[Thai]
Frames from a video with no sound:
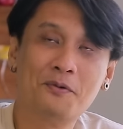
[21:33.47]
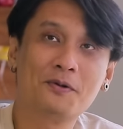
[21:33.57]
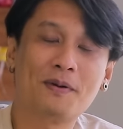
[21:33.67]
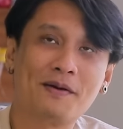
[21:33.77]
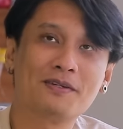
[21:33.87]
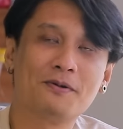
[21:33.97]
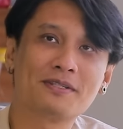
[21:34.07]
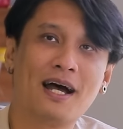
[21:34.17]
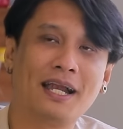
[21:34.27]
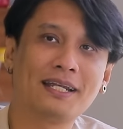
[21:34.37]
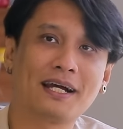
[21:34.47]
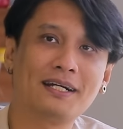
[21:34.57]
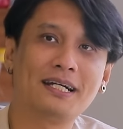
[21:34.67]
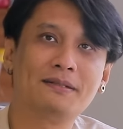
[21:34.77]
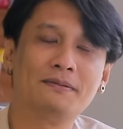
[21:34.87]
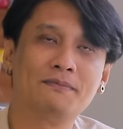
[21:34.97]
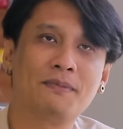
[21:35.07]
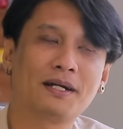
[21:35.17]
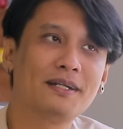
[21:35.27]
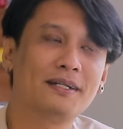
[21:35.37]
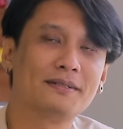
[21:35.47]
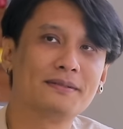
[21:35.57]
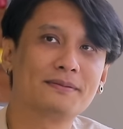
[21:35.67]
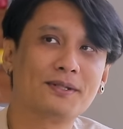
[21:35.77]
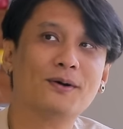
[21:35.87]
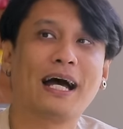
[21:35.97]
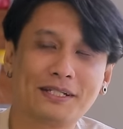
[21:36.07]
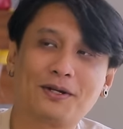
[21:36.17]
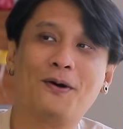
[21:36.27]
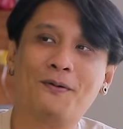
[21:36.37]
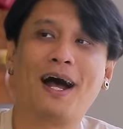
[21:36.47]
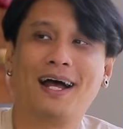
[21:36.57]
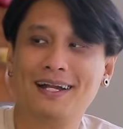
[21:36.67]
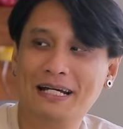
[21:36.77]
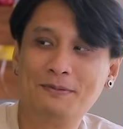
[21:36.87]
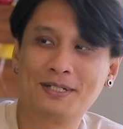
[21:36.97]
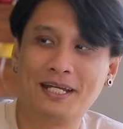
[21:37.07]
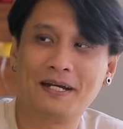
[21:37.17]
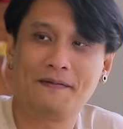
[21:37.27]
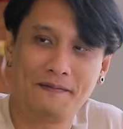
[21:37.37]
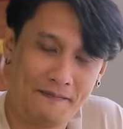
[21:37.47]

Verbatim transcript: พูดไปมันก็สงสารแต่ก็มันก็ต้องคัดกรองว่ะเรื่องพวกนี้